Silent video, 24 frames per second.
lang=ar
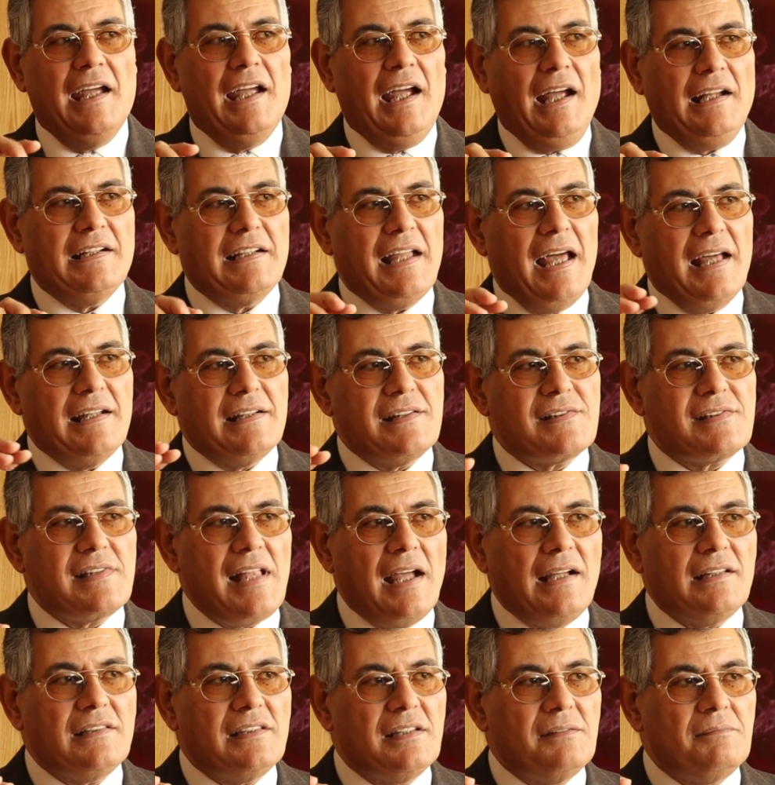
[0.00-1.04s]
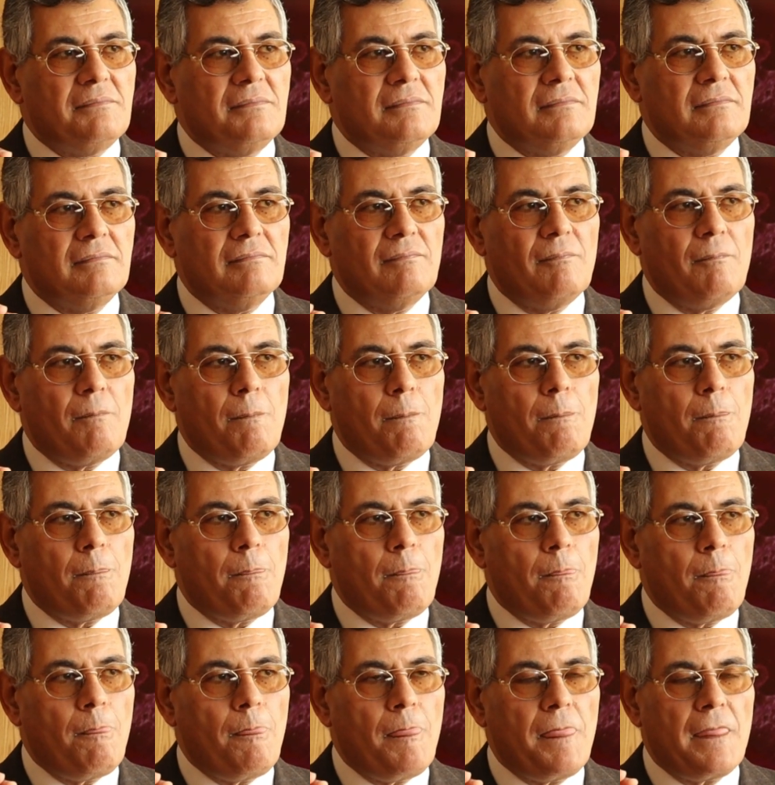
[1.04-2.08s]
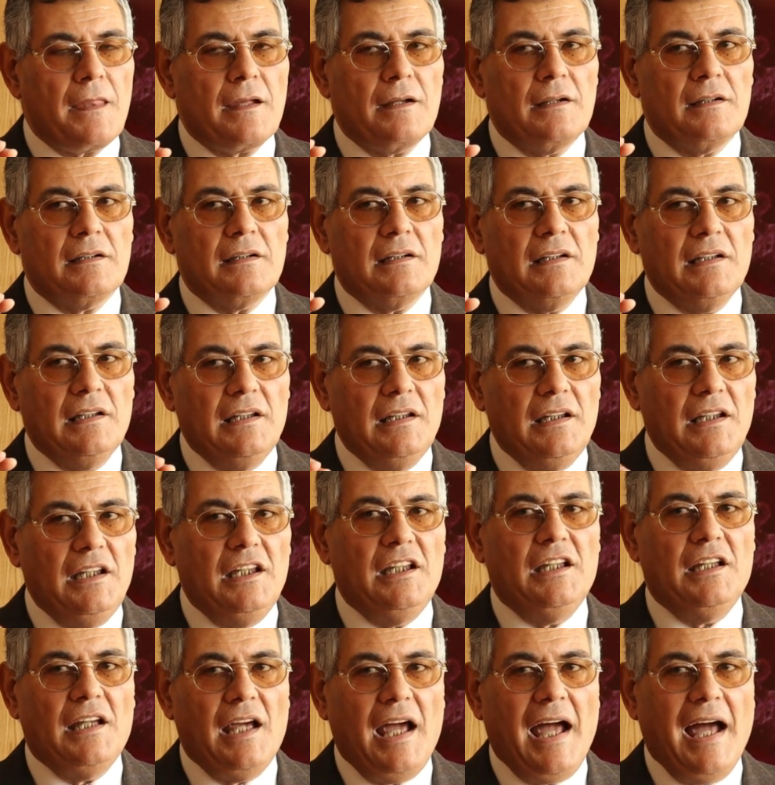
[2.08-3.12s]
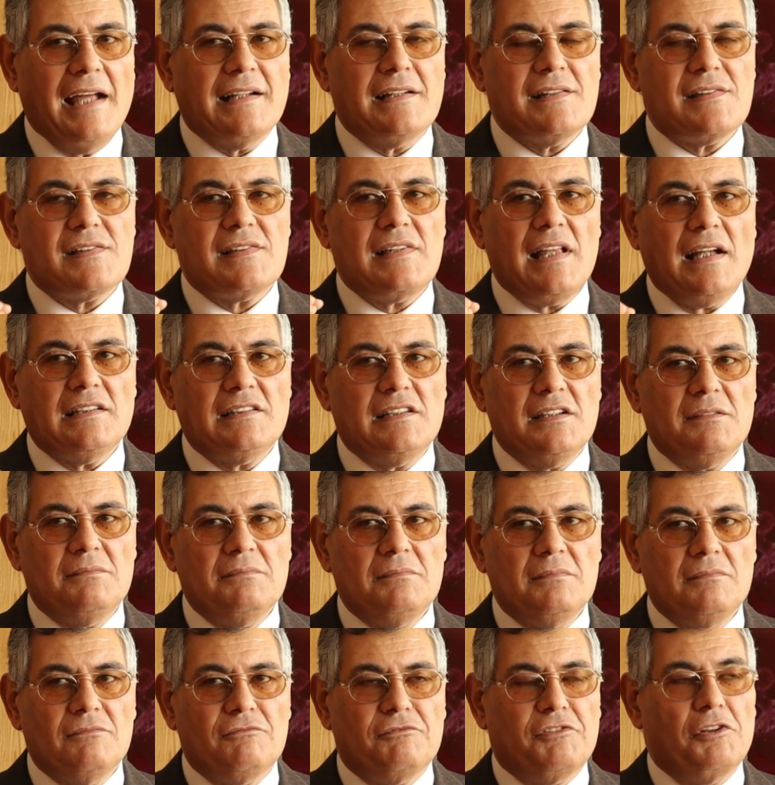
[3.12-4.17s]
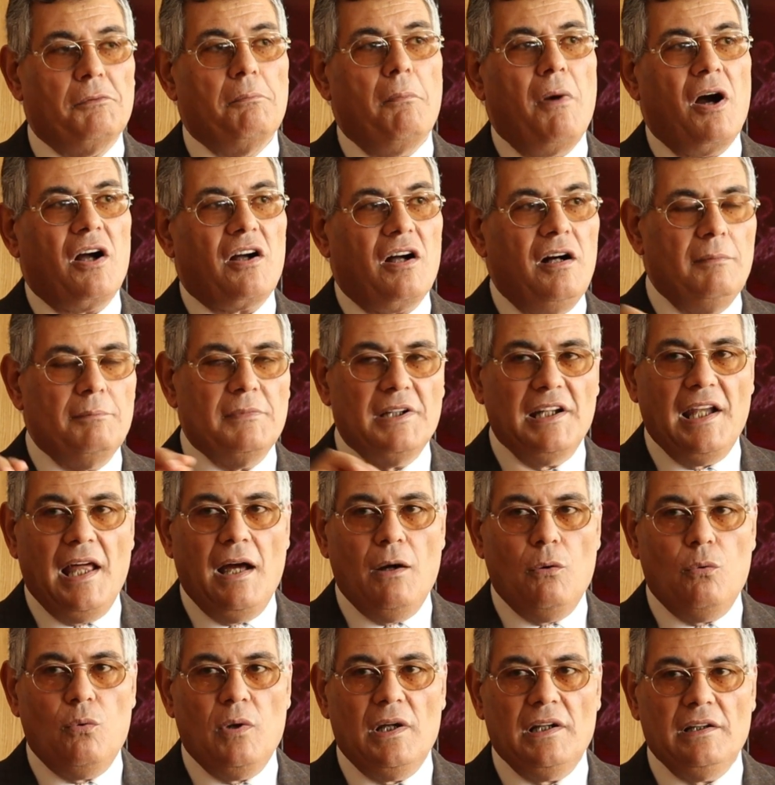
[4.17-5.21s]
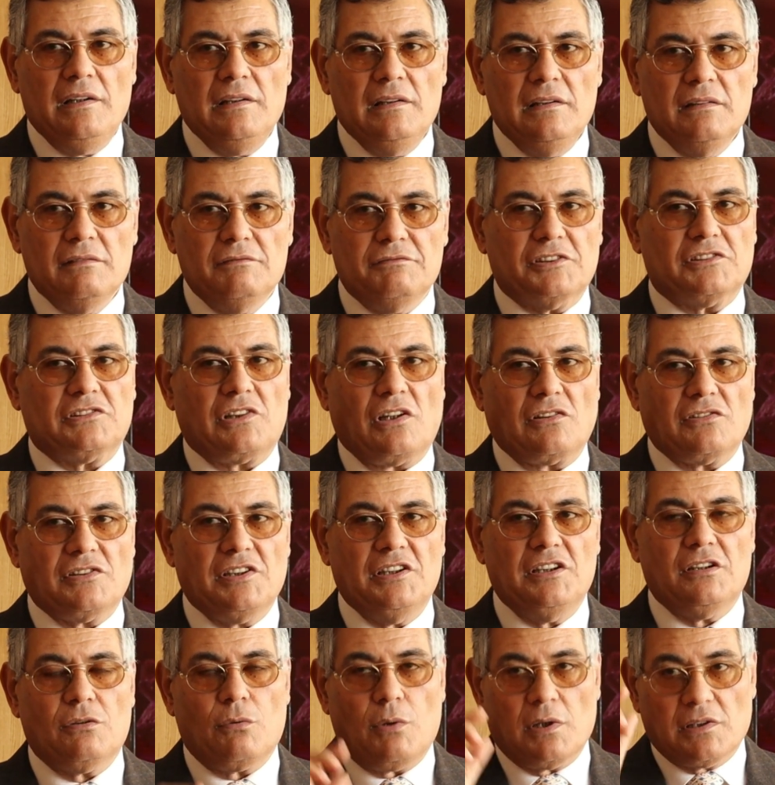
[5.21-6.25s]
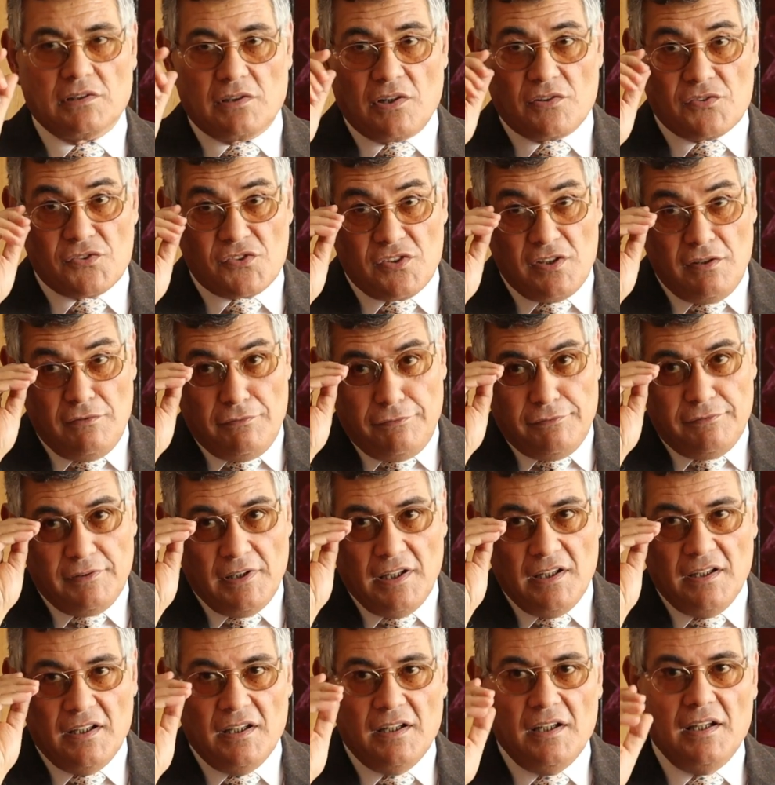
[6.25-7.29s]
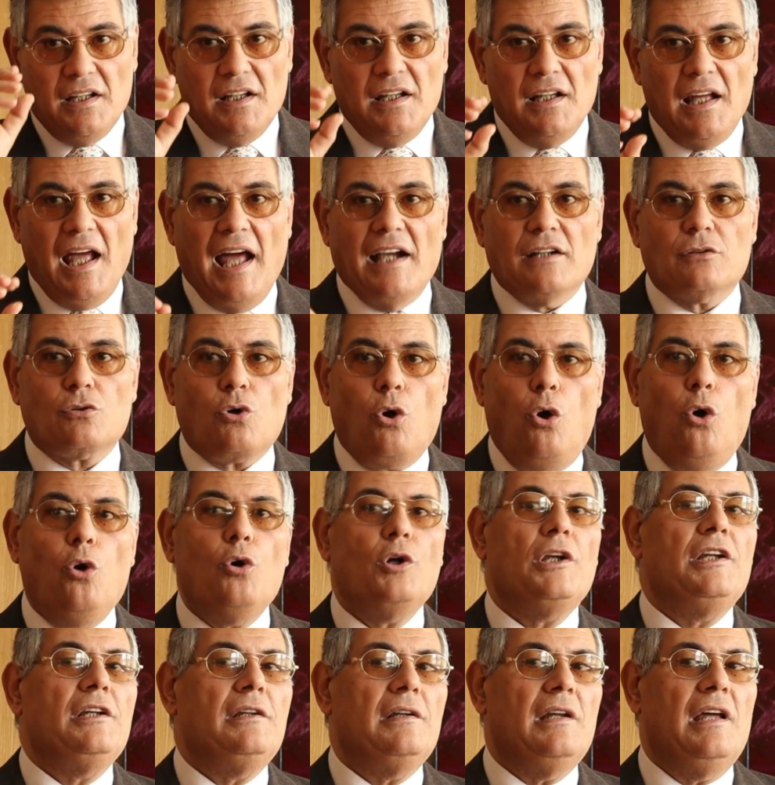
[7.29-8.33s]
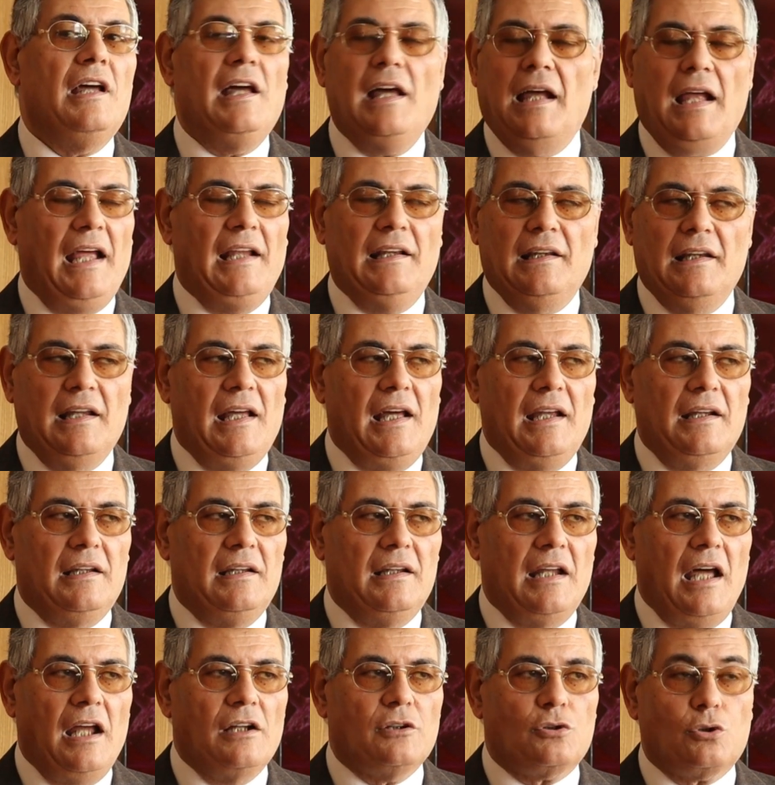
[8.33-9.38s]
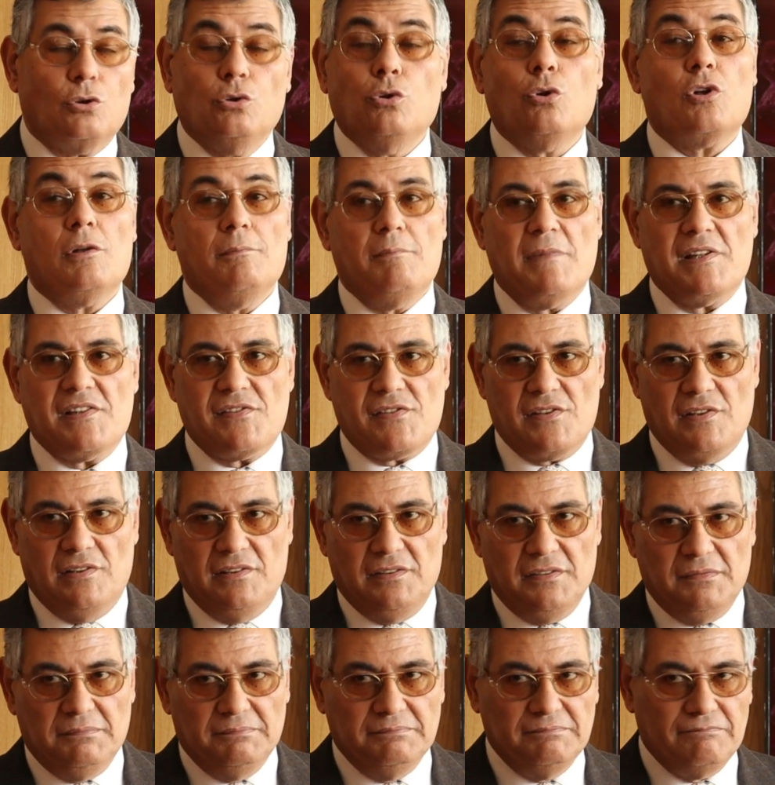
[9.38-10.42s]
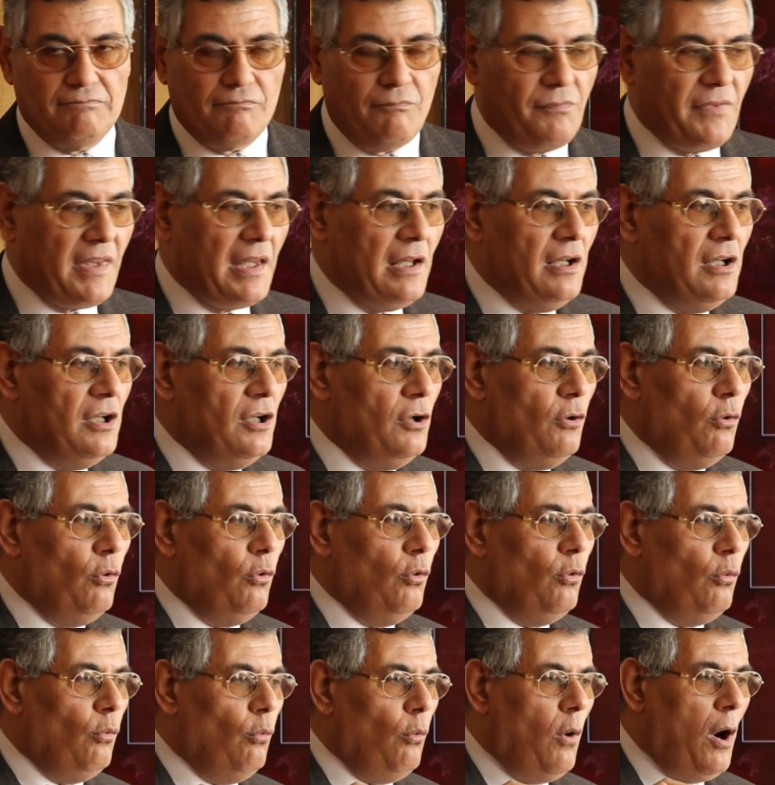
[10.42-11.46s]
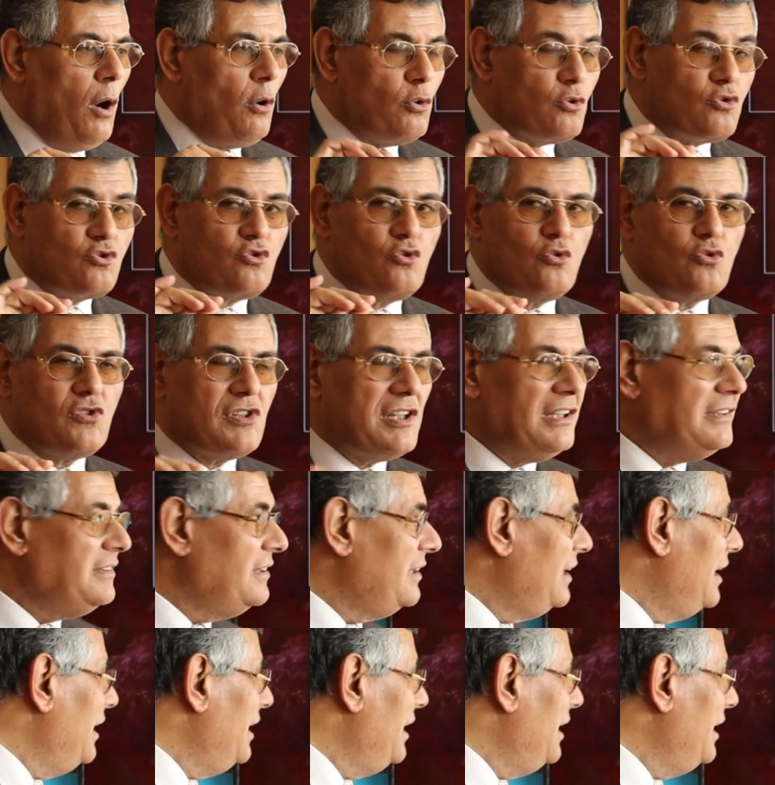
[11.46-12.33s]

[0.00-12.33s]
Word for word: احنا هنستخدم ايه هنستخدم في المقام الاول في التطهير والتنظيف الكحول آه، الكلور المنزلي وخصوصا